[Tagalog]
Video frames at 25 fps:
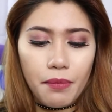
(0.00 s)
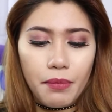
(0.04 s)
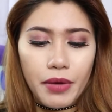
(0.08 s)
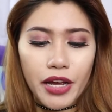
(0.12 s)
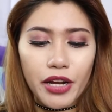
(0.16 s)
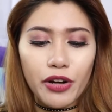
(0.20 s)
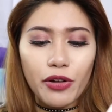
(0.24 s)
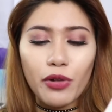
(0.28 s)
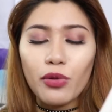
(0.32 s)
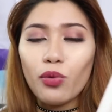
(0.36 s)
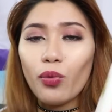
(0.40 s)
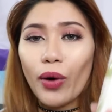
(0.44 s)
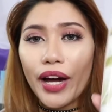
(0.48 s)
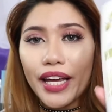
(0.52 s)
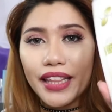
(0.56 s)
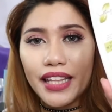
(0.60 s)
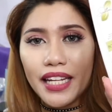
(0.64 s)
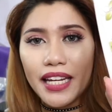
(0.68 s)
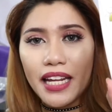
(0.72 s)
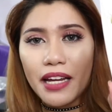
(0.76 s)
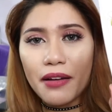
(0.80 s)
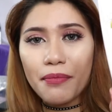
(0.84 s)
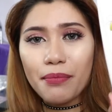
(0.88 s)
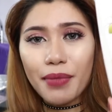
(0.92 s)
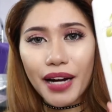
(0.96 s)
Meron
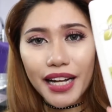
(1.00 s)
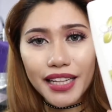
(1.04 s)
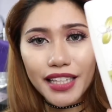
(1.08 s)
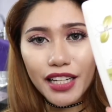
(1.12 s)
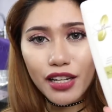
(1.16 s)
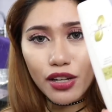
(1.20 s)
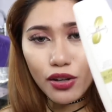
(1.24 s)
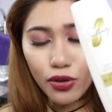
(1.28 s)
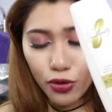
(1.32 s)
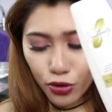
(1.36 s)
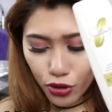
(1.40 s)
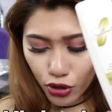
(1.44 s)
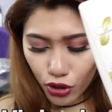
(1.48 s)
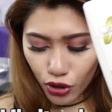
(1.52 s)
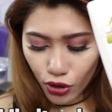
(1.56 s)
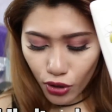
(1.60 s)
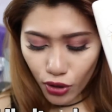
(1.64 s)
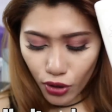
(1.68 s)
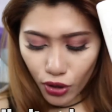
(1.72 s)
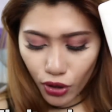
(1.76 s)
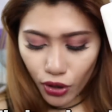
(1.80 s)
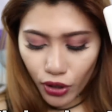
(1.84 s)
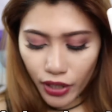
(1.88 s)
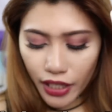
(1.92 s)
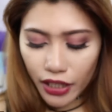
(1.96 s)
whitening body
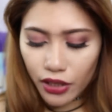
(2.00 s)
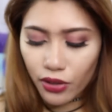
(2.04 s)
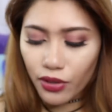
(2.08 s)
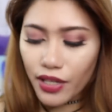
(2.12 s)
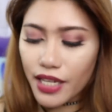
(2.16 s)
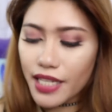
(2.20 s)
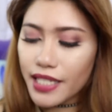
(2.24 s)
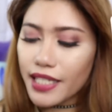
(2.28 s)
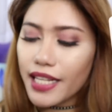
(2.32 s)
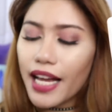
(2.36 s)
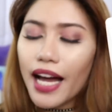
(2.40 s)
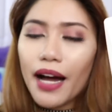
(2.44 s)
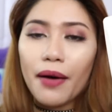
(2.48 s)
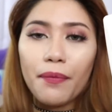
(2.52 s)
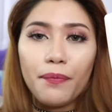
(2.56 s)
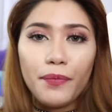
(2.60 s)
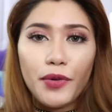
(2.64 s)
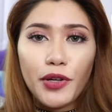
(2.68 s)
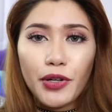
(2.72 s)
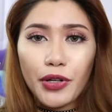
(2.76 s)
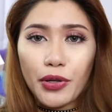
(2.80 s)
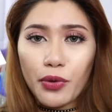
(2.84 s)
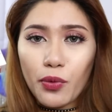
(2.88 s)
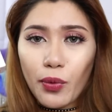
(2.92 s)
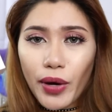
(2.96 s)
lotion, itong isa
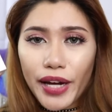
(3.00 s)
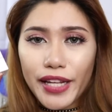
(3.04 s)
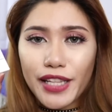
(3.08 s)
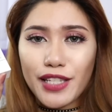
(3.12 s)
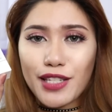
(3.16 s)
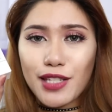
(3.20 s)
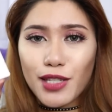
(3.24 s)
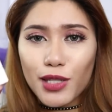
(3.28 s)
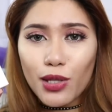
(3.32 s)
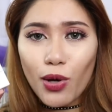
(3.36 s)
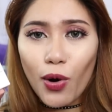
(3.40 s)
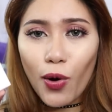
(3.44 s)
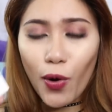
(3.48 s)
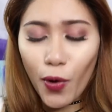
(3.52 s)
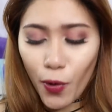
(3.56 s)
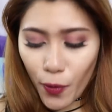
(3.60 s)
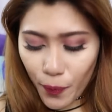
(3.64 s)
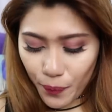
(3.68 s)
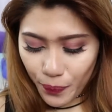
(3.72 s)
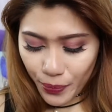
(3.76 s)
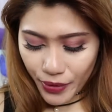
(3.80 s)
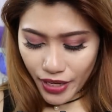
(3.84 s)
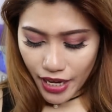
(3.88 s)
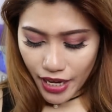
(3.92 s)
pure white soap,